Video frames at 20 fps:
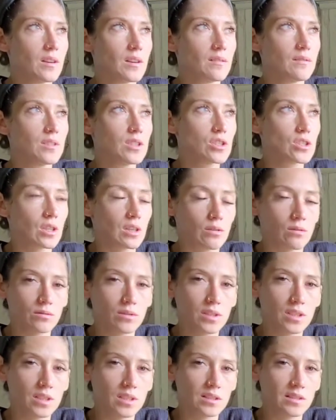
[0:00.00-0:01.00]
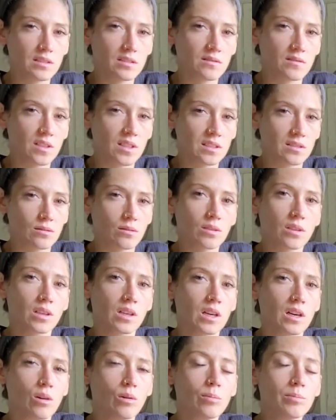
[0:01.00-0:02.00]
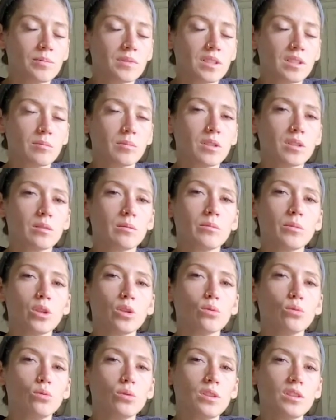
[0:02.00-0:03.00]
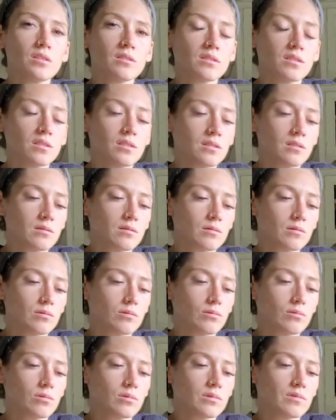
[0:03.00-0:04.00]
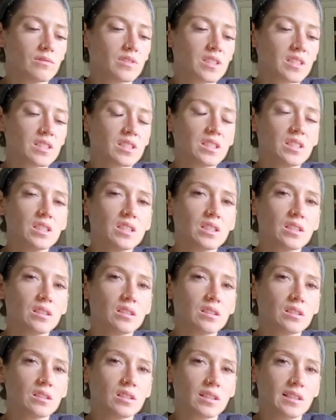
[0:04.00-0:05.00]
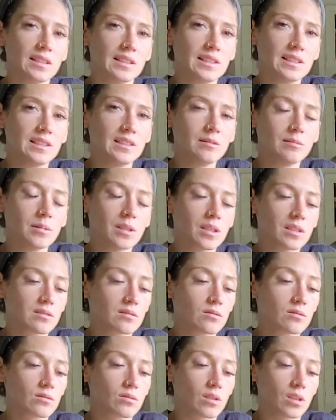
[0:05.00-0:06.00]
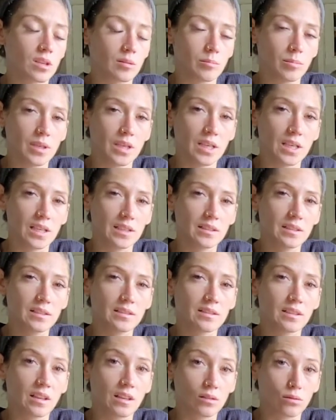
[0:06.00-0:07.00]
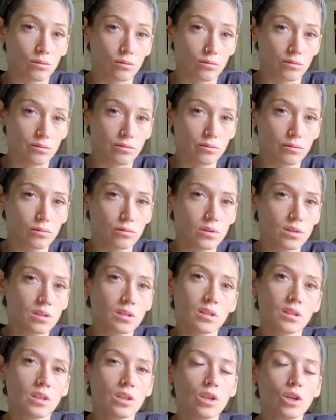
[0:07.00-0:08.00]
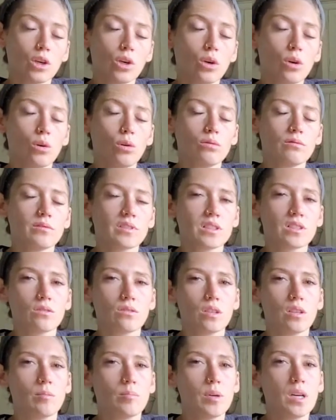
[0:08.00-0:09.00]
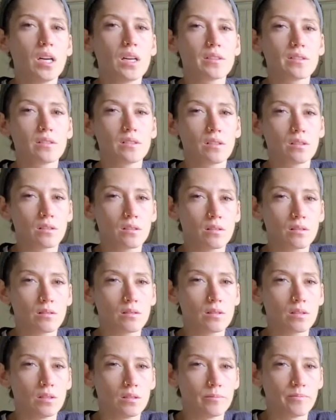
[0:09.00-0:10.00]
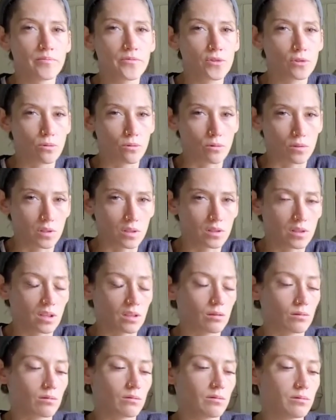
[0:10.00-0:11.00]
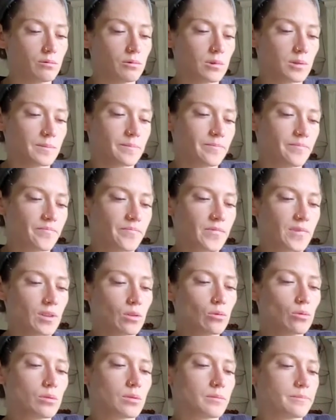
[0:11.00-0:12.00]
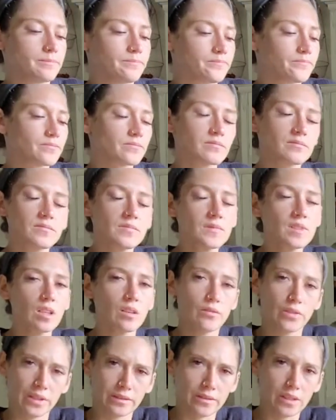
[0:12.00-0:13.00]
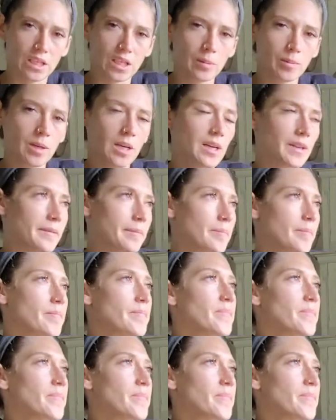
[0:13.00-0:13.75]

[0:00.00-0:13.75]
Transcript: Wir schauen jetzt, was eure Hauptthemen im Juni sind und was ihr in der Liebe, also zu eurem Partner, denkt und fühlt und was euer Partner ähm, zu euch denkt und fühlt. Gut, fangen wir gleich mal an.